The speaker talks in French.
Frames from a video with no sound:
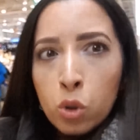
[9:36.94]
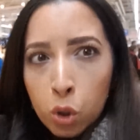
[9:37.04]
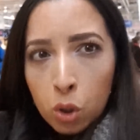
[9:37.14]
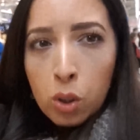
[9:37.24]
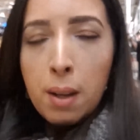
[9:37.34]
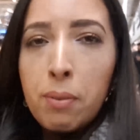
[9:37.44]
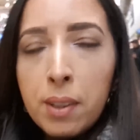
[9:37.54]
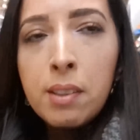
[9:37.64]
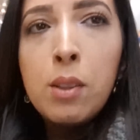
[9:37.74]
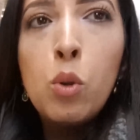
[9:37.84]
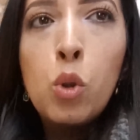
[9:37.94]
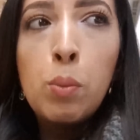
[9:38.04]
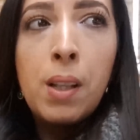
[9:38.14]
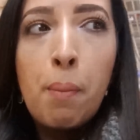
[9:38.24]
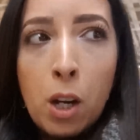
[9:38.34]
Du coup, les filles, si
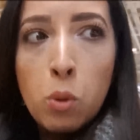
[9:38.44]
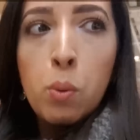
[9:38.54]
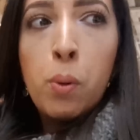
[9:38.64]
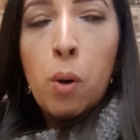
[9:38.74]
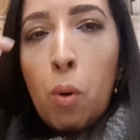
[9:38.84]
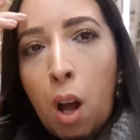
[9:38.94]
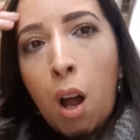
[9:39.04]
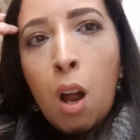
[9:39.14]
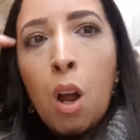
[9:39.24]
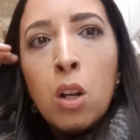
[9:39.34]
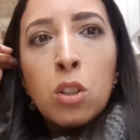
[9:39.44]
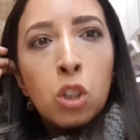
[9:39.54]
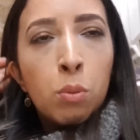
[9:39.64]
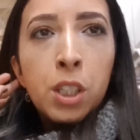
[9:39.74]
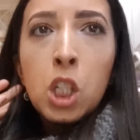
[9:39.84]
YouTube ça marche plus pour moi,
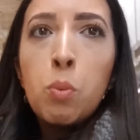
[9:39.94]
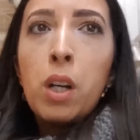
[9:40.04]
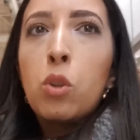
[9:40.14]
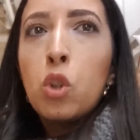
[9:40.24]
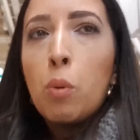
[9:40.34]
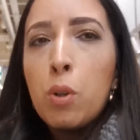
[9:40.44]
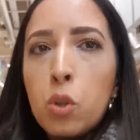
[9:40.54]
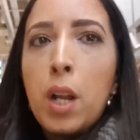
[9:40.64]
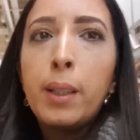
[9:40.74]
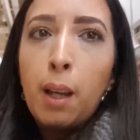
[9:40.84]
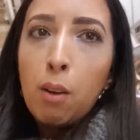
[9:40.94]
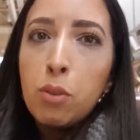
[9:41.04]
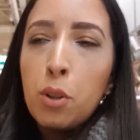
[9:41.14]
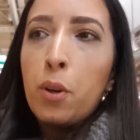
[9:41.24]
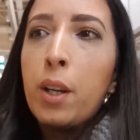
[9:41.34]
je me dis que je pourrais toujours postuler à
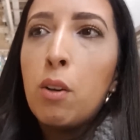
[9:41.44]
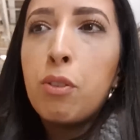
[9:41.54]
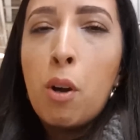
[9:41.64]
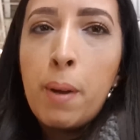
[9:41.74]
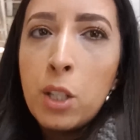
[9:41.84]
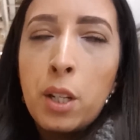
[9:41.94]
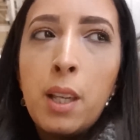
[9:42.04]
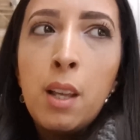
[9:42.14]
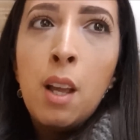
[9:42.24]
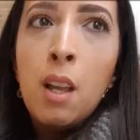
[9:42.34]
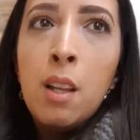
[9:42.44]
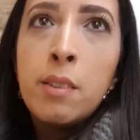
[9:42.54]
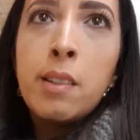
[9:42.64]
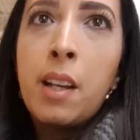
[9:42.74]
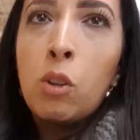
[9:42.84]
Carrefour au rayon fromagerie.
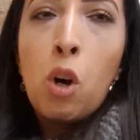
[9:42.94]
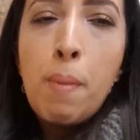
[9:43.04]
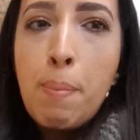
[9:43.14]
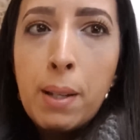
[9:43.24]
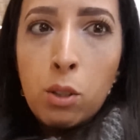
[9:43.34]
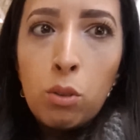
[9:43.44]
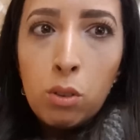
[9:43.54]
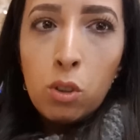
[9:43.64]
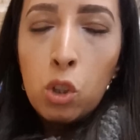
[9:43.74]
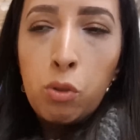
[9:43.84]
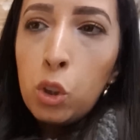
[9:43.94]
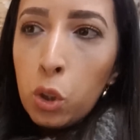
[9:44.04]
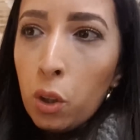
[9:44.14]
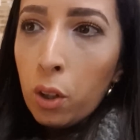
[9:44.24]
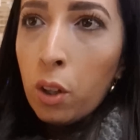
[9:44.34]
Ça serait trop ma passion, je vous
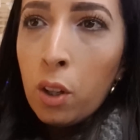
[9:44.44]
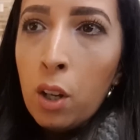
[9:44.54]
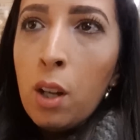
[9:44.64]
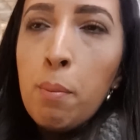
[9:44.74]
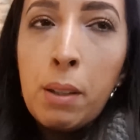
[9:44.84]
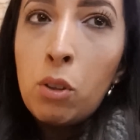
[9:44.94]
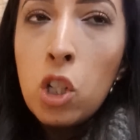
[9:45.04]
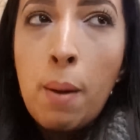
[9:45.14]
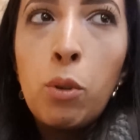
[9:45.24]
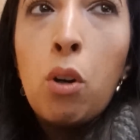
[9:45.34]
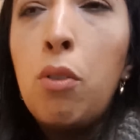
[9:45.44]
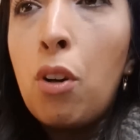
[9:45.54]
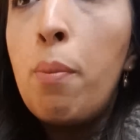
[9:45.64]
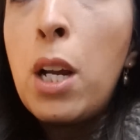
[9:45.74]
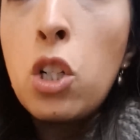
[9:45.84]
jure. Parce que j'aime trop le
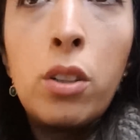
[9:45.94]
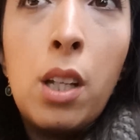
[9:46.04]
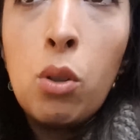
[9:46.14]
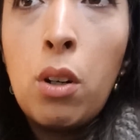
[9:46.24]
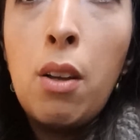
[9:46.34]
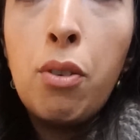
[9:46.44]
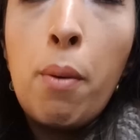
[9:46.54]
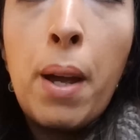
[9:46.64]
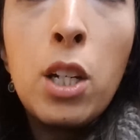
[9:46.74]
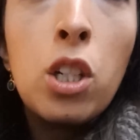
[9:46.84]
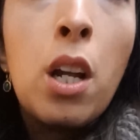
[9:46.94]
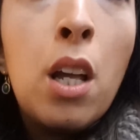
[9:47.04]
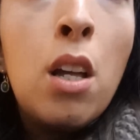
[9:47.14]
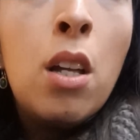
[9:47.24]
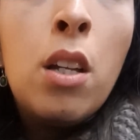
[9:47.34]
fromage, je connais trop les fromages.
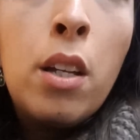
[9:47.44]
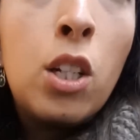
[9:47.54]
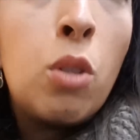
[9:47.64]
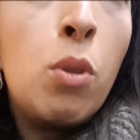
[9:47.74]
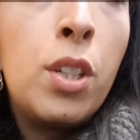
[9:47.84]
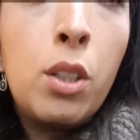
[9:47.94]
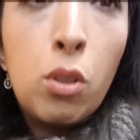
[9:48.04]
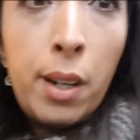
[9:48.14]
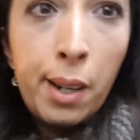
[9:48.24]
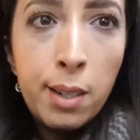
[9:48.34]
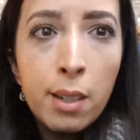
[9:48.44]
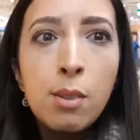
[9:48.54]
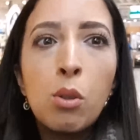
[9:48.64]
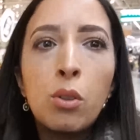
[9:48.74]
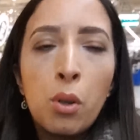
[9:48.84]
Et je me dis que les clients, ils
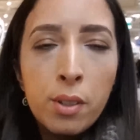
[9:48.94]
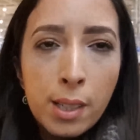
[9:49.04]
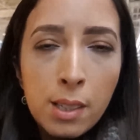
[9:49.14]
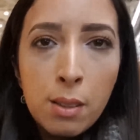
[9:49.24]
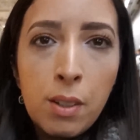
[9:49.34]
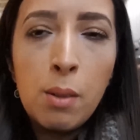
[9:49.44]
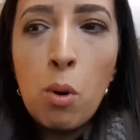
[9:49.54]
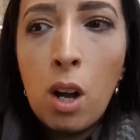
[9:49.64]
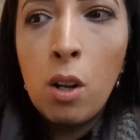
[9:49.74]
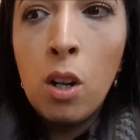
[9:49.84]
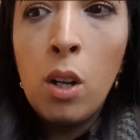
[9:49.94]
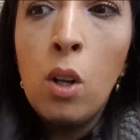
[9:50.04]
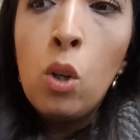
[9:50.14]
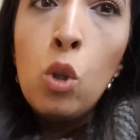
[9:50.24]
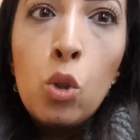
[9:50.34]
seront trop satisfaits de moi.
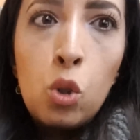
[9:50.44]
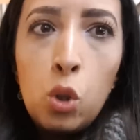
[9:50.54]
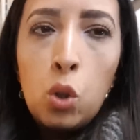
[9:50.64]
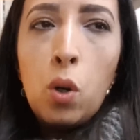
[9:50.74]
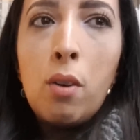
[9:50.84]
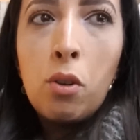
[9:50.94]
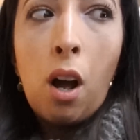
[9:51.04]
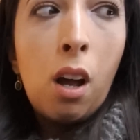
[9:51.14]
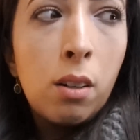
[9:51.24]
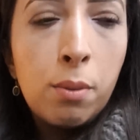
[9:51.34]
Du coup, à voir.